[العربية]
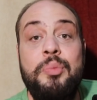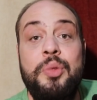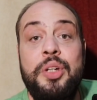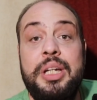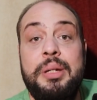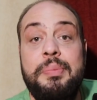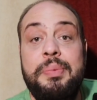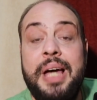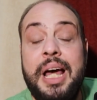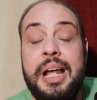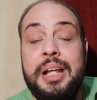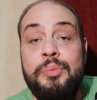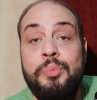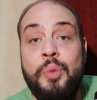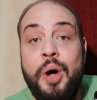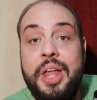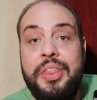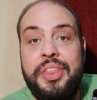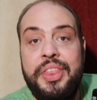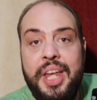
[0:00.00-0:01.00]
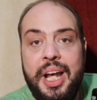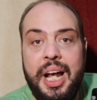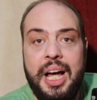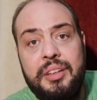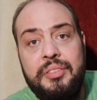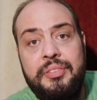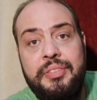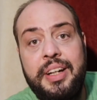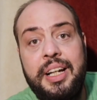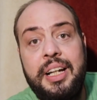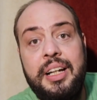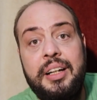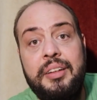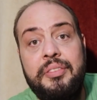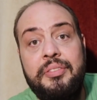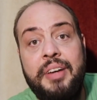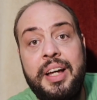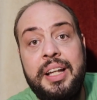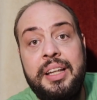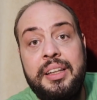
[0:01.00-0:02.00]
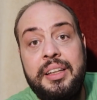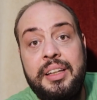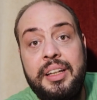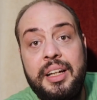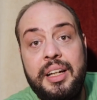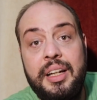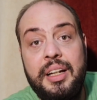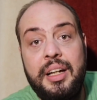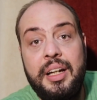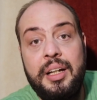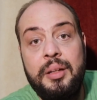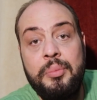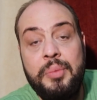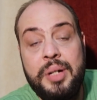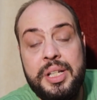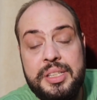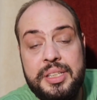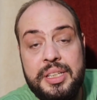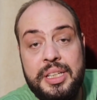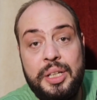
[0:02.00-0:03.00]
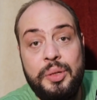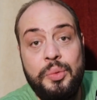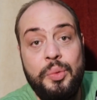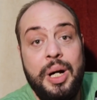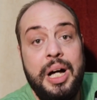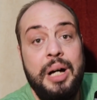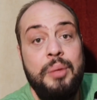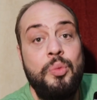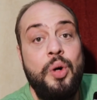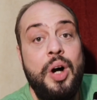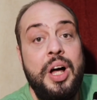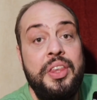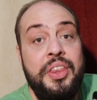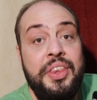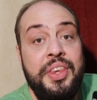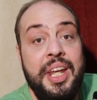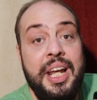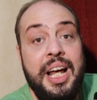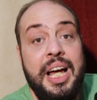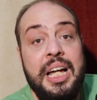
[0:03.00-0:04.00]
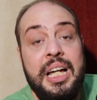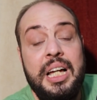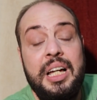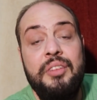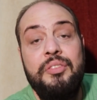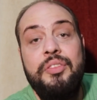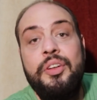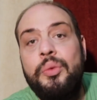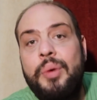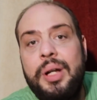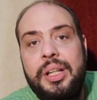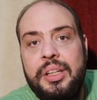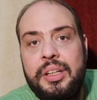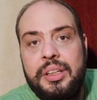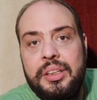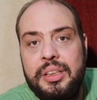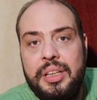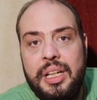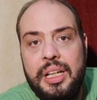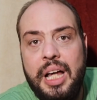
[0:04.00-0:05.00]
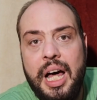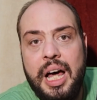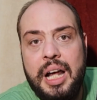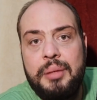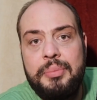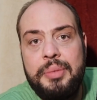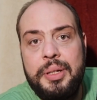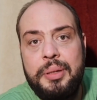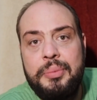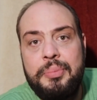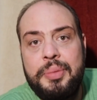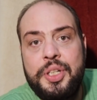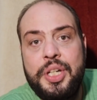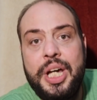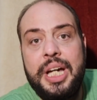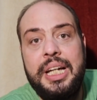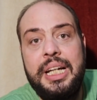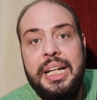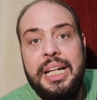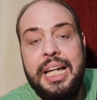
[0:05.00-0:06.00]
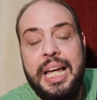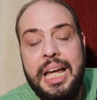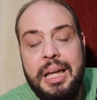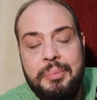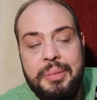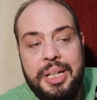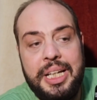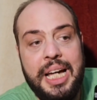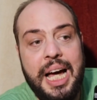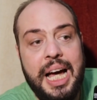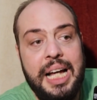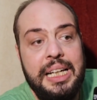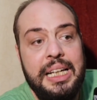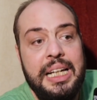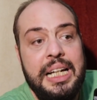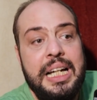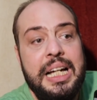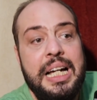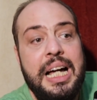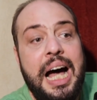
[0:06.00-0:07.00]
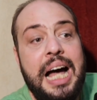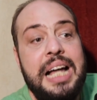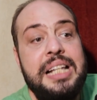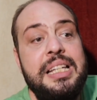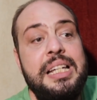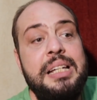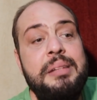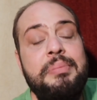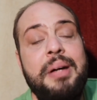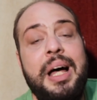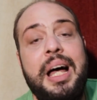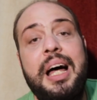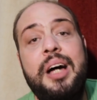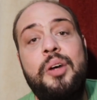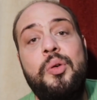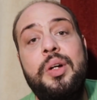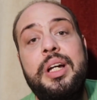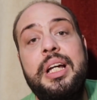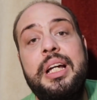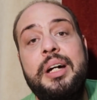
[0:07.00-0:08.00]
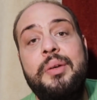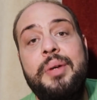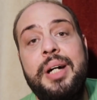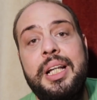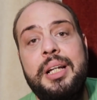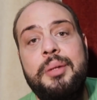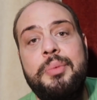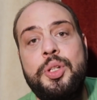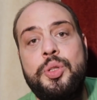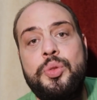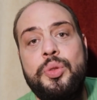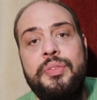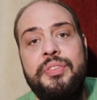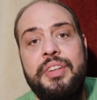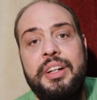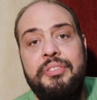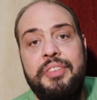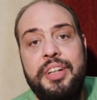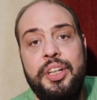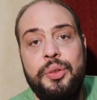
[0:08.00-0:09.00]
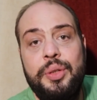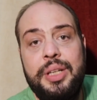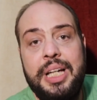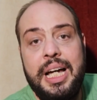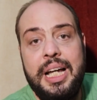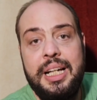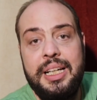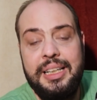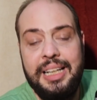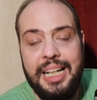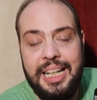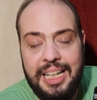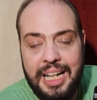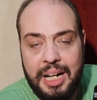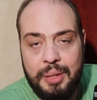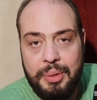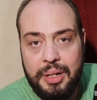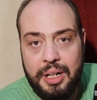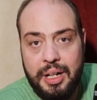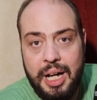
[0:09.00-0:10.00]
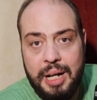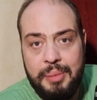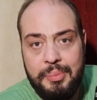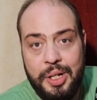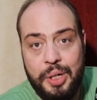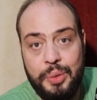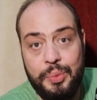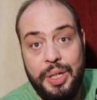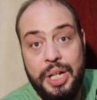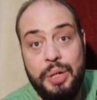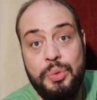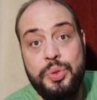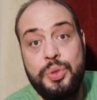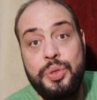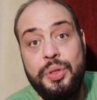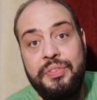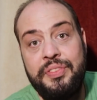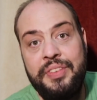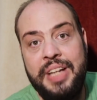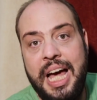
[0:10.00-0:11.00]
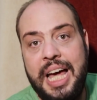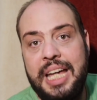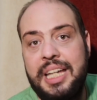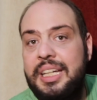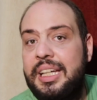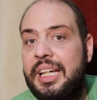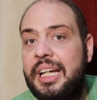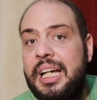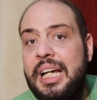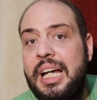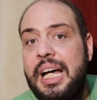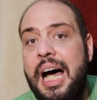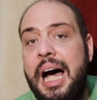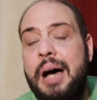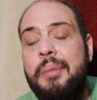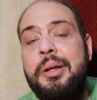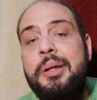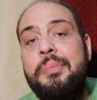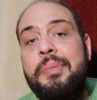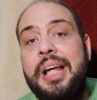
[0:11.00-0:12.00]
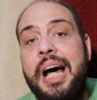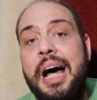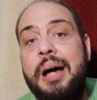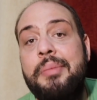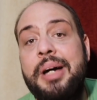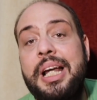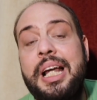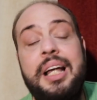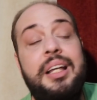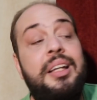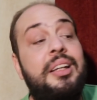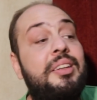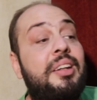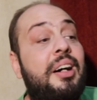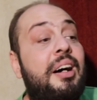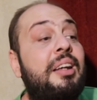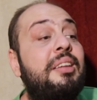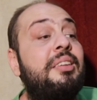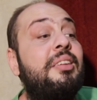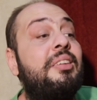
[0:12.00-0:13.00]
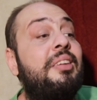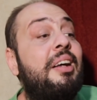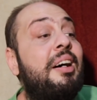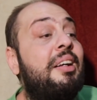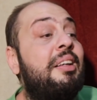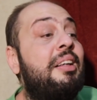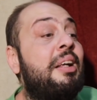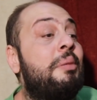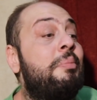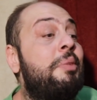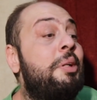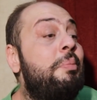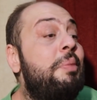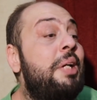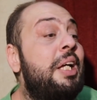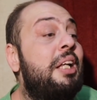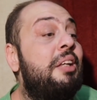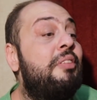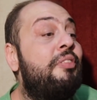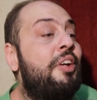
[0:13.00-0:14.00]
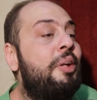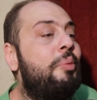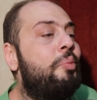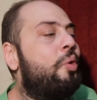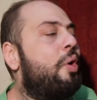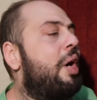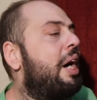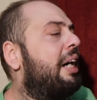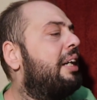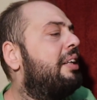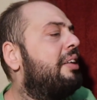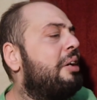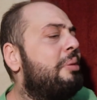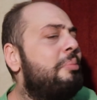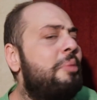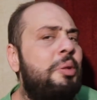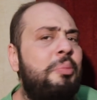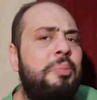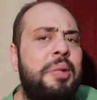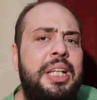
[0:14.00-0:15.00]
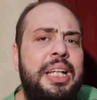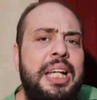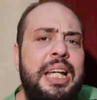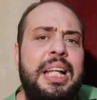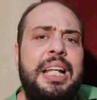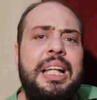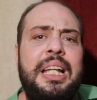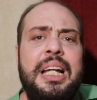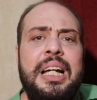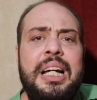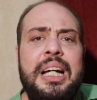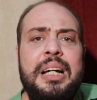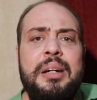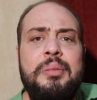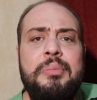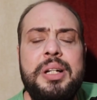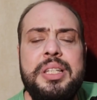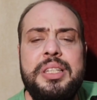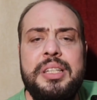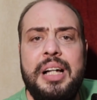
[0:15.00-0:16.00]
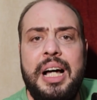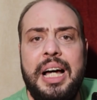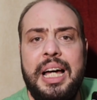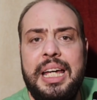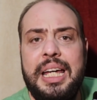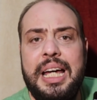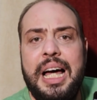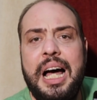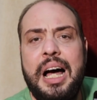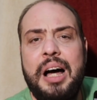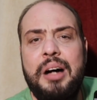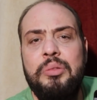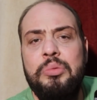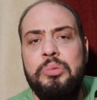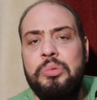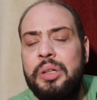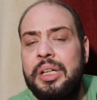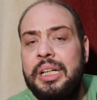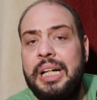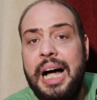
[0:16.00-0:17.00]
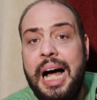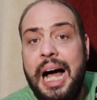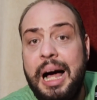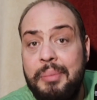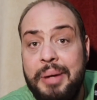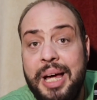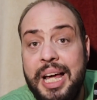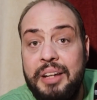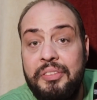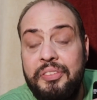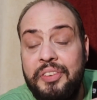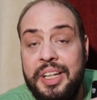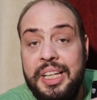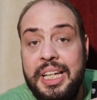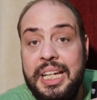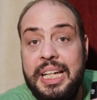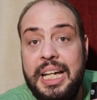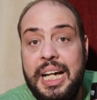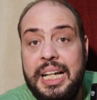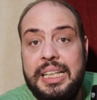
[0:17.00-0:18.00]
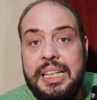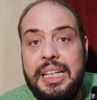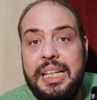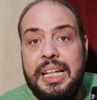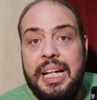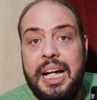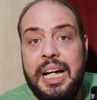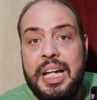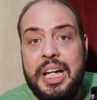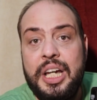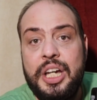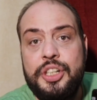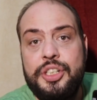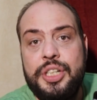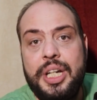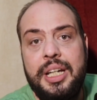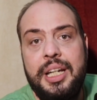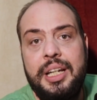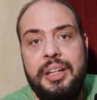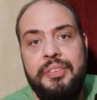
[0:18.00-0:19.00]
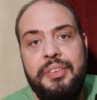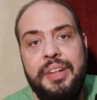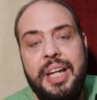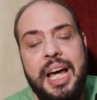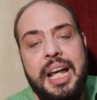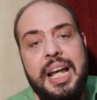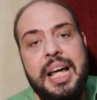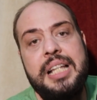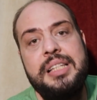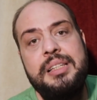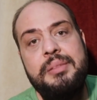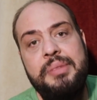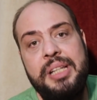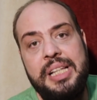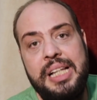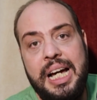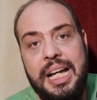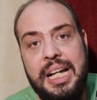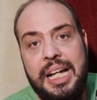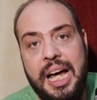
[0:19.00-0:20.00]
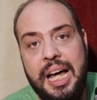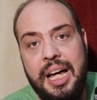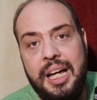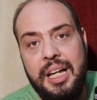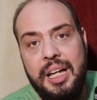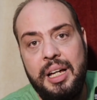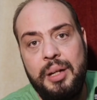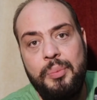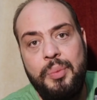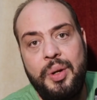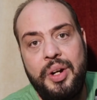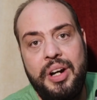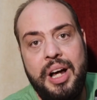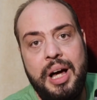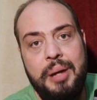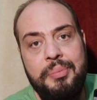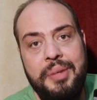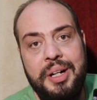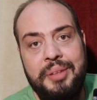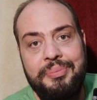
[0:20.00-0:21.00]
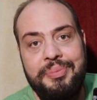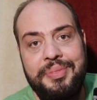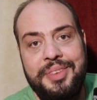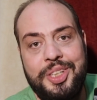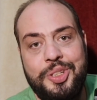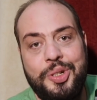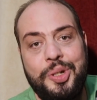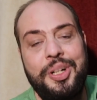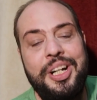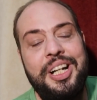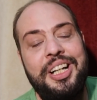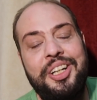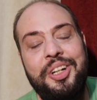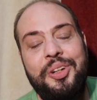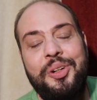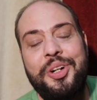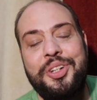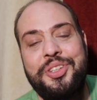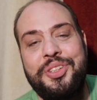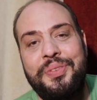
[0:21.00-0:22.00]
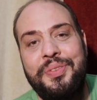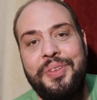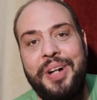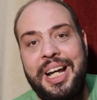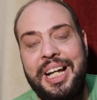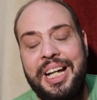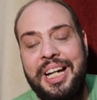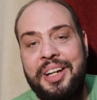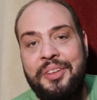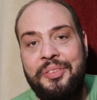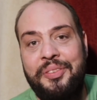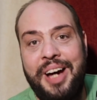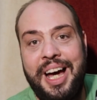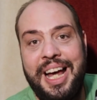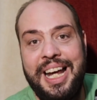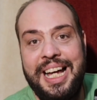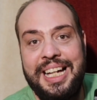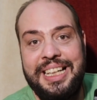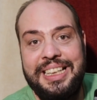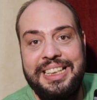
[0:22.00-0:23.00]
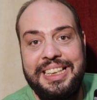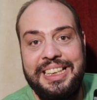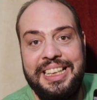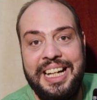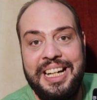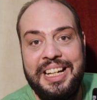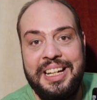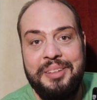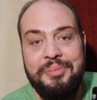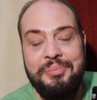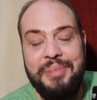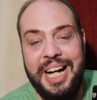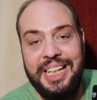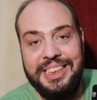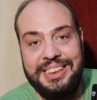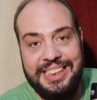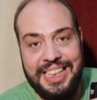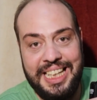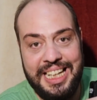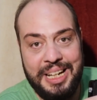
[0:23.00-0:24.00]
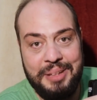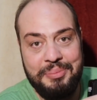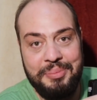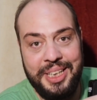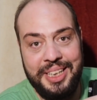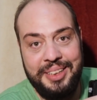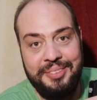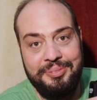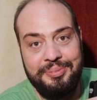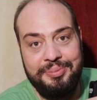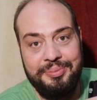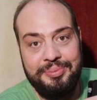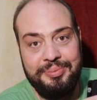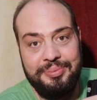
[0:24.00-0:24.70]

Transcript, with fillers: منيب كانت مؤثره في الفن المصري ومؤثره في الوطن العربي بشكل كامل يعني عايزين بقى كلنا واحنا بنشوف الفيديو ده ندعي لها بالرحمه ولو شفنا اي عمل من اعمالها اللي تخطت اكتر من 100 فيلم واكتر من 200 مسرحيه او اعمال فنيه كتيره شاركت فيها لازم ندعي لها بالرحمه شكرا ليكم اشوفكم على خير في حلقه جديده مع السلامه